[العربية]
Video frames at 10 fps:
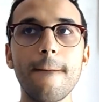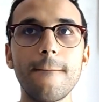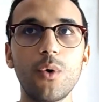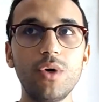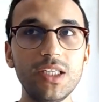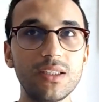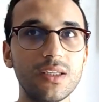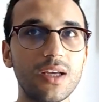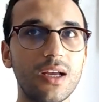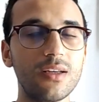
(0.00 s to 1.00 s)

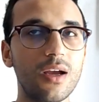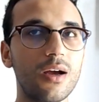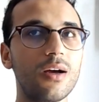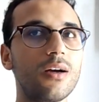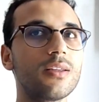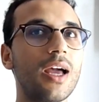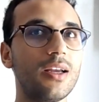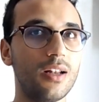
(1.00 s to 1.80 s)
وحسيت انها ضاعت